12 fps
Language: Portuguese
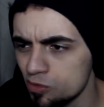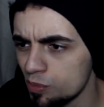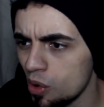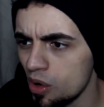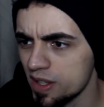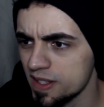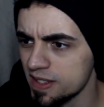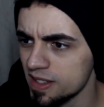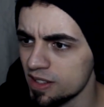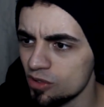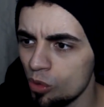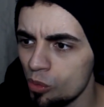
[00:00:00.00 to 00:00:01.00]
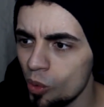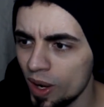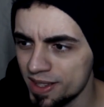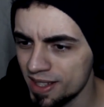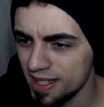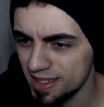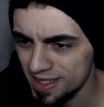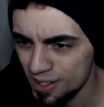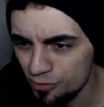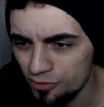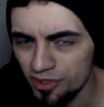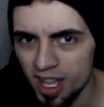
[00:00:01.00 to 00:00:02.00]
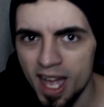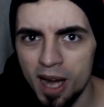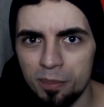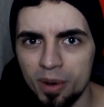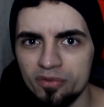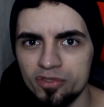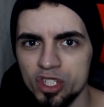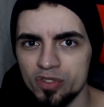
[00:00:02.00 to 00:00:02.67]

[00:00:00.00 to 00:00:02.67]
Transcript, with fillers: boxe, como um atleta se ferra para